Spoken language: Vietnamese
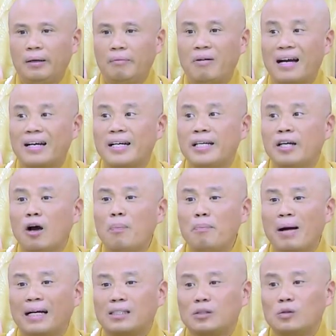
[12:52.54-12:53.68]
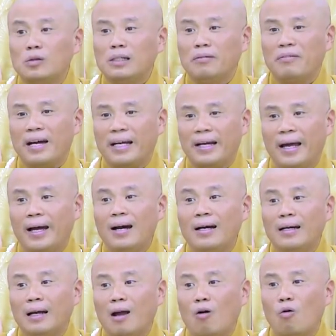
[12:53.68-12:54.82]
Và khi úp mặt xuống như vậy để
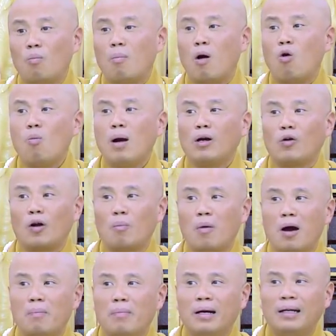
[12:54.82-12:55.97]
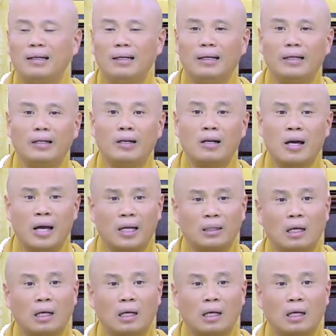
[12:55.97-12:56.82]
hơi lâu, máu bắt đầu nó bơm hết lên hệ